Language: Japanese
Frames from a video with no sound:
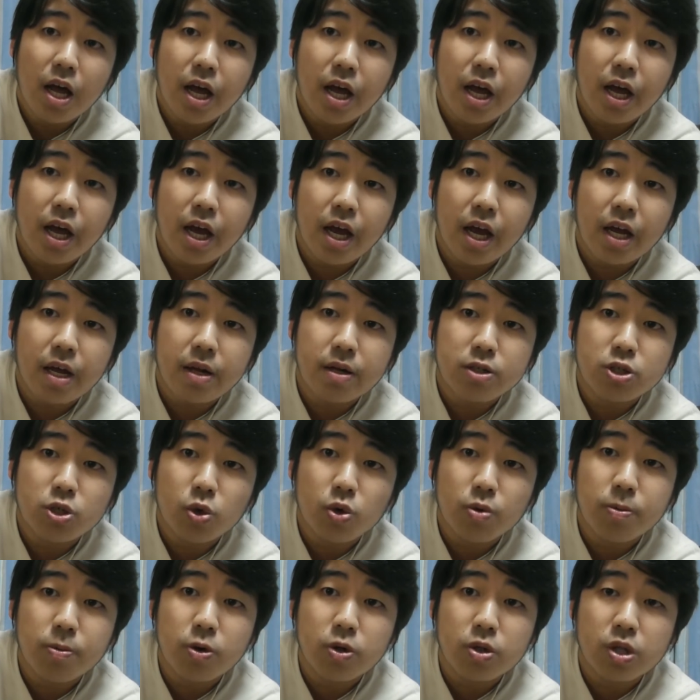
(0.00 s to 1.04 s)
えー、
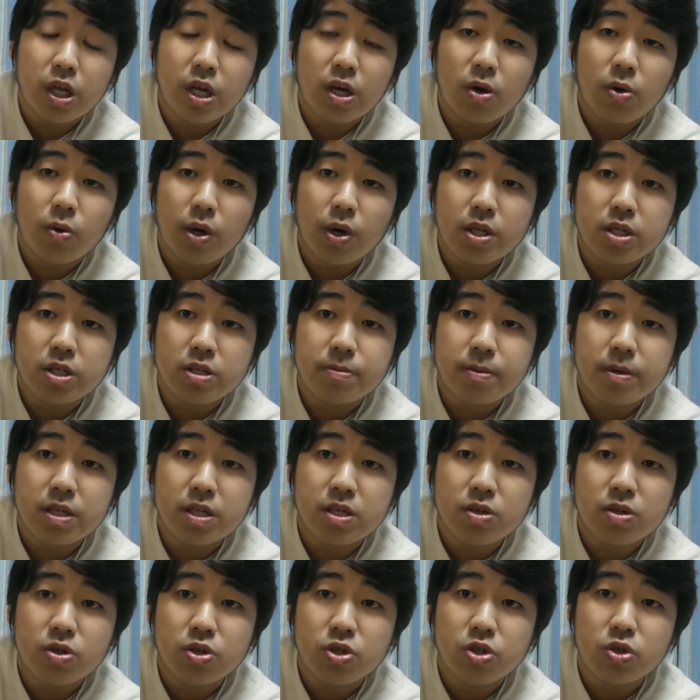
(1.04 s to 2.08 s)
総合抵抗はすべ
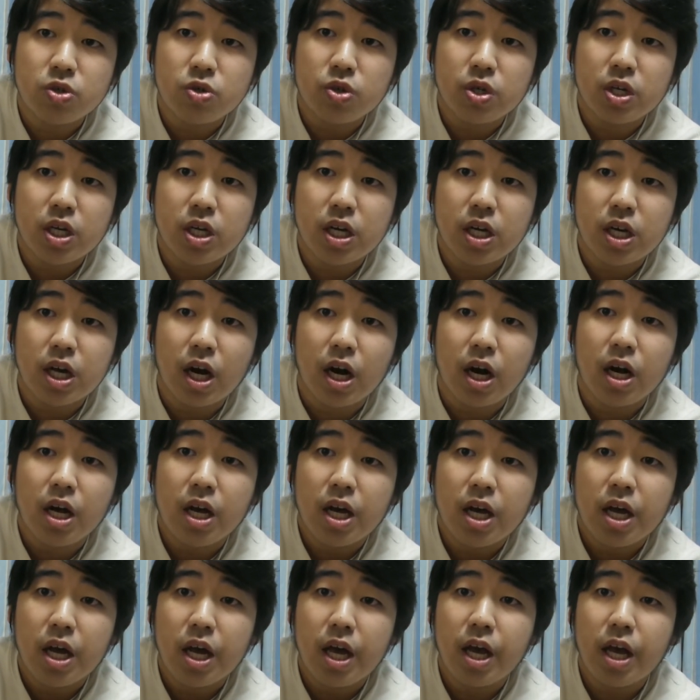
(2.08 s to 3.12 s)
しの11巻、
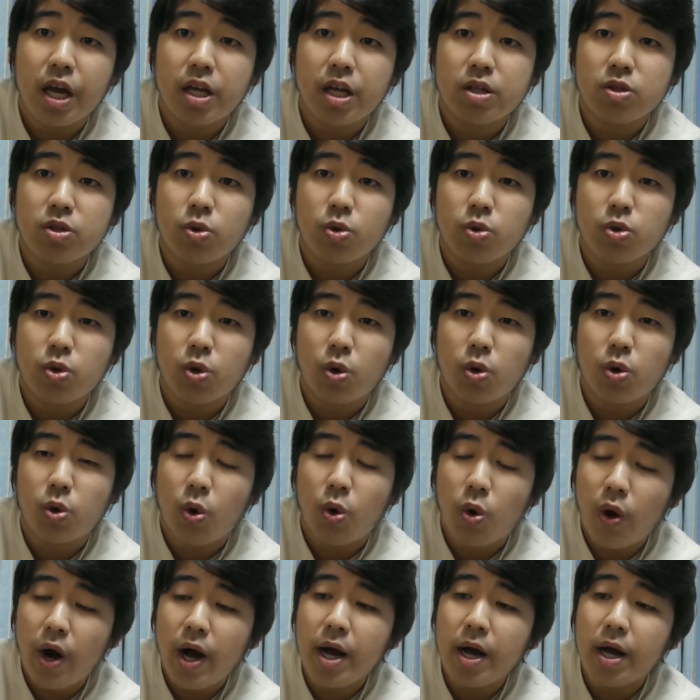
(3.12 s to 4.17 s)
えーと、
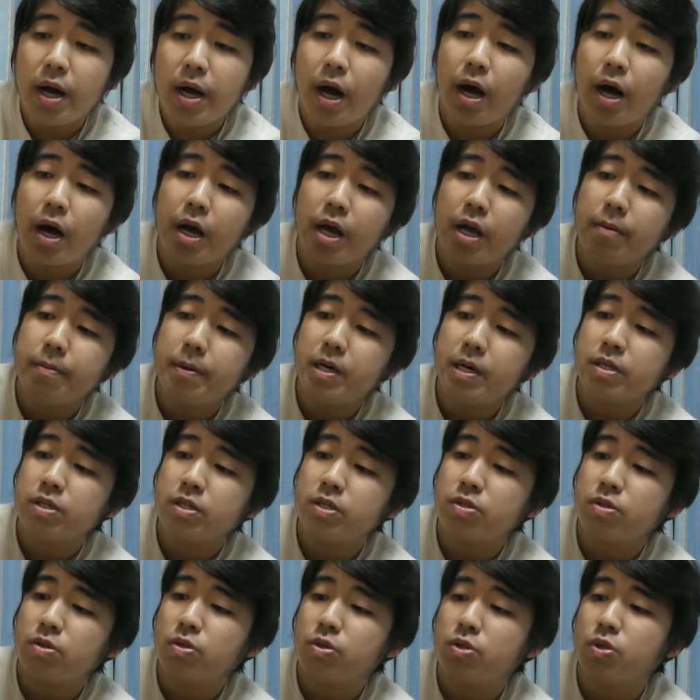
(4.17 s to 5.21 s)
保安官
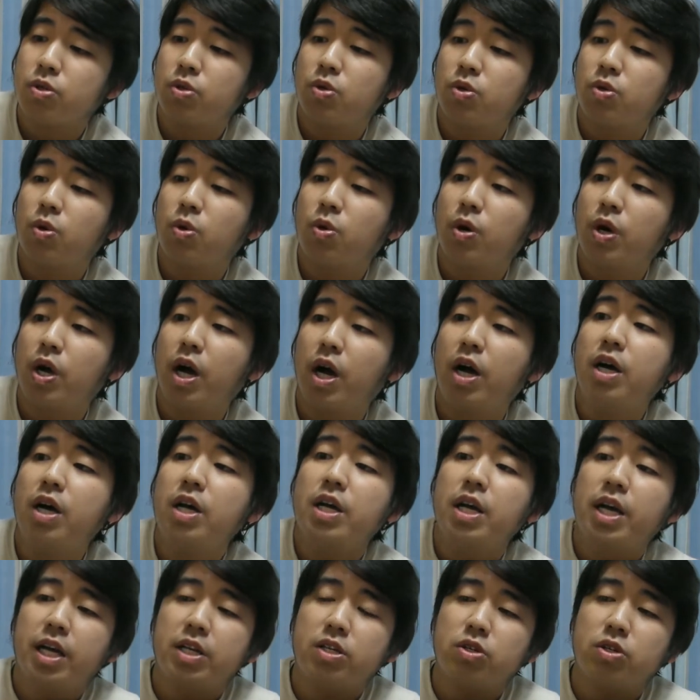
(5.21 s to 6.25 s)
エヴァンスの嘘の6巻、
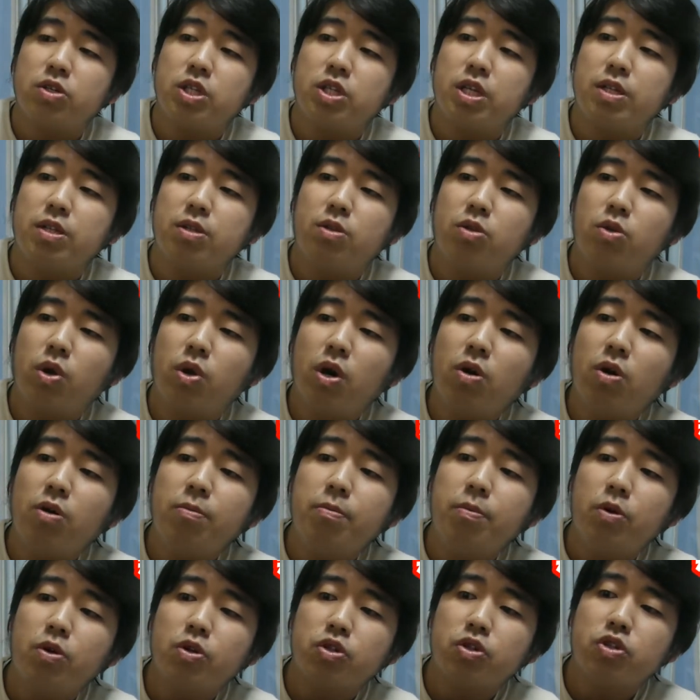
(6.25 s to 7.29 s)
えー、そして
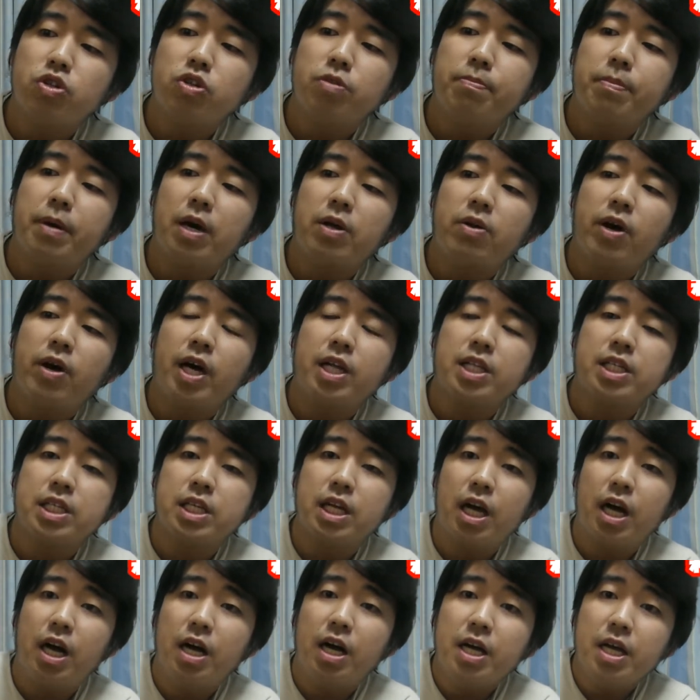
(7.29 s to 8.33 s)
ドラゴンボールスーパーの8
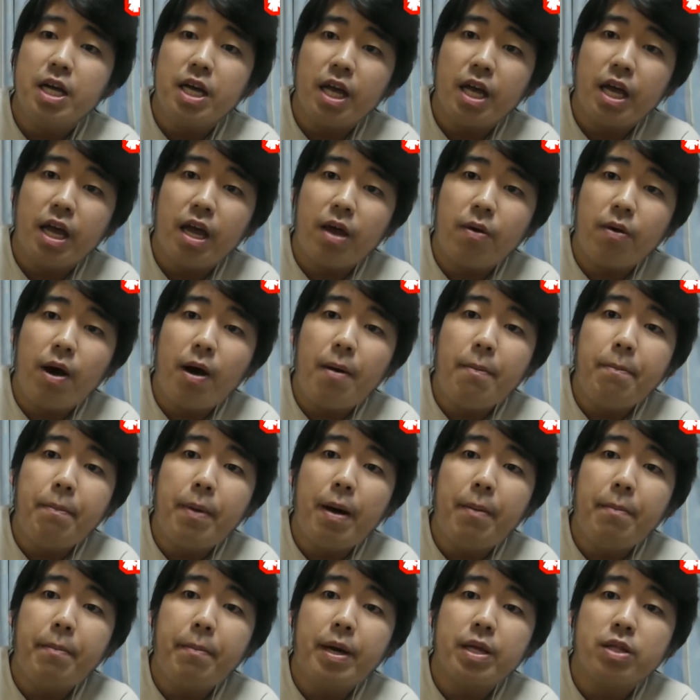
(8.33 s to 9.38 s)
巻、えー、
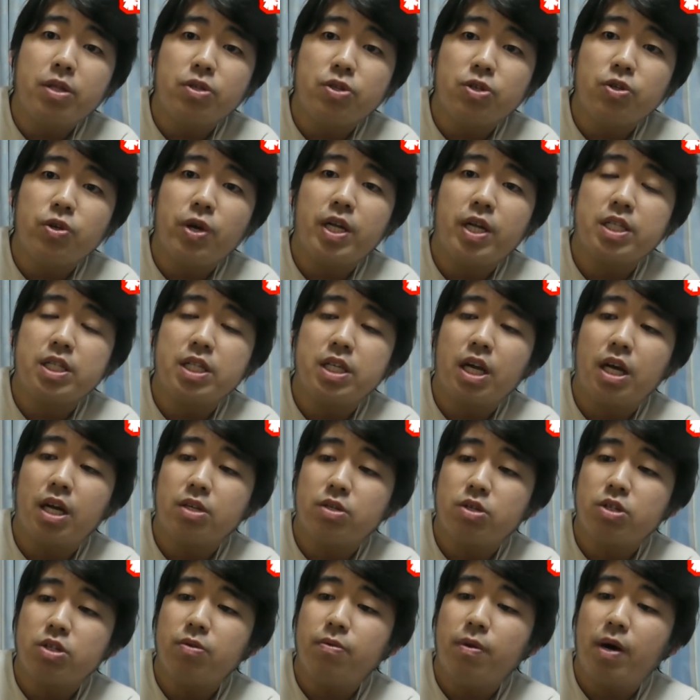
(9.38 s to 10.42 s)
ワンパンマンの18
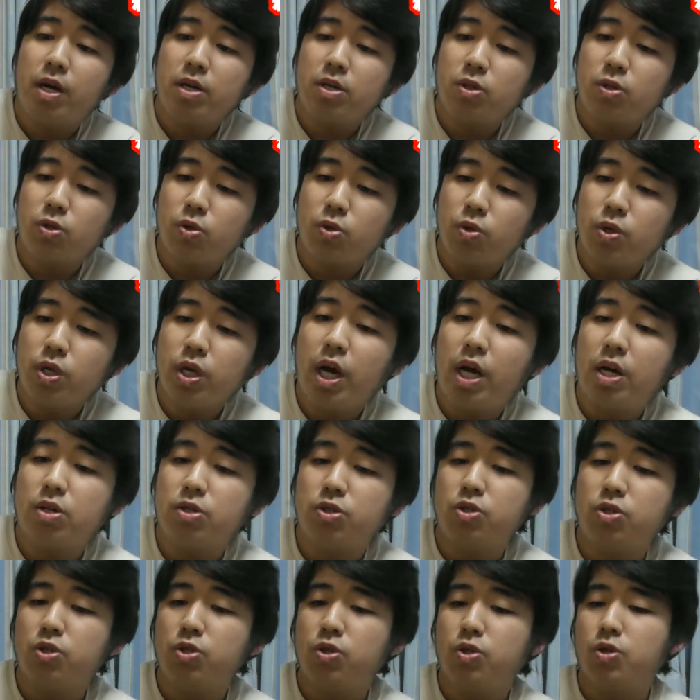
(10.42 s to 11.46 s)
巻、そしてワールドトリガー
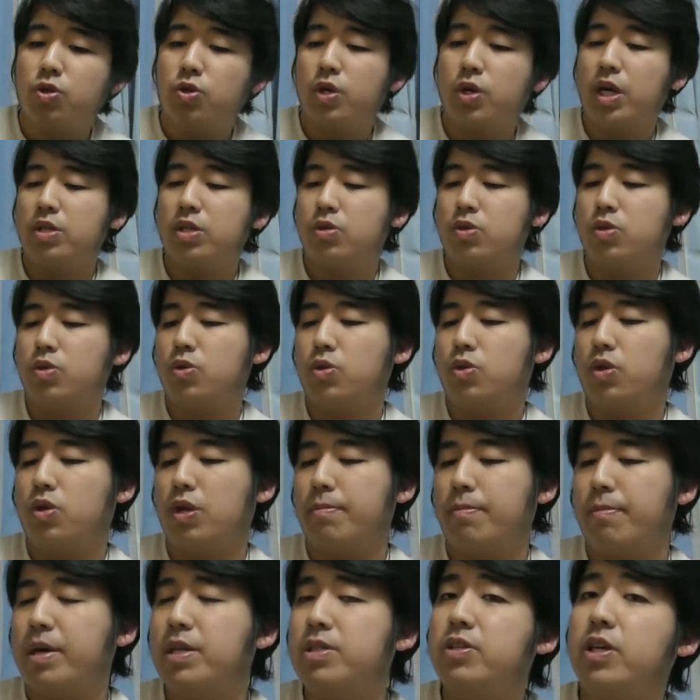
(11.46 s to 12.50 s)
の19巻ということ
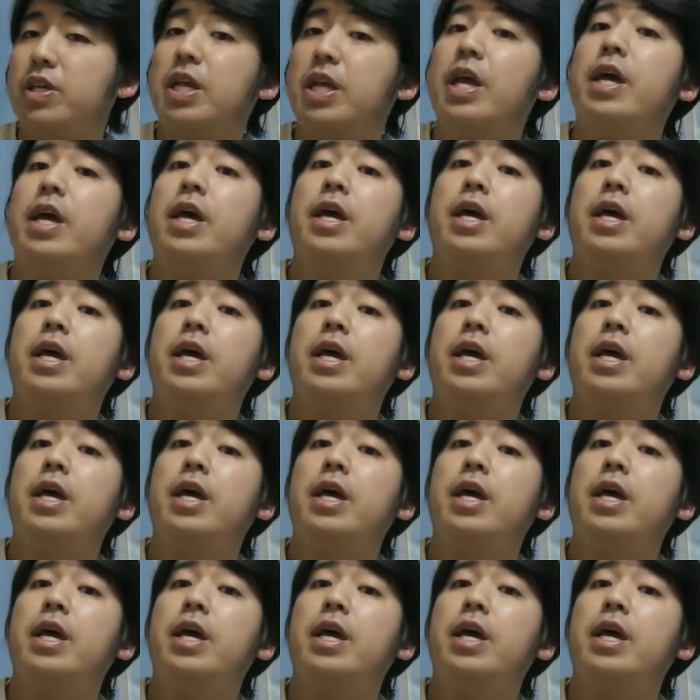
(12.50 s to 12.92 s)
で、まずはね、